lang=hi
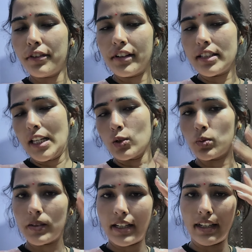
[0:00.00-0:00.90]
फिर
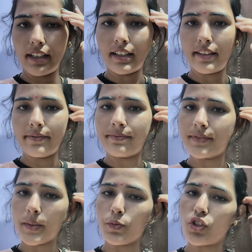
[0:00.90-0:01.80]
सासू बनाएंगी
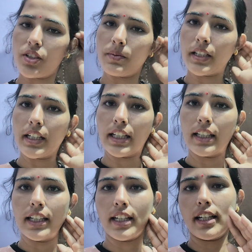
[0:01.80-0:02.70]
सब चीज़ हम
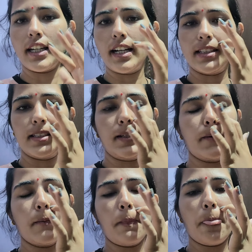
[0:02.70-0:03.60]
करके देंगे यहाँ से
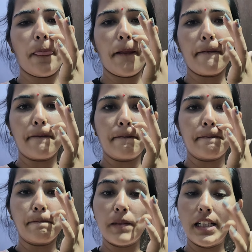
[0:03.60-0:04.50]

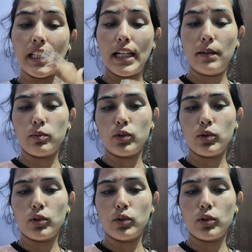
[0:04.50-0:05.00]
मिलते हैं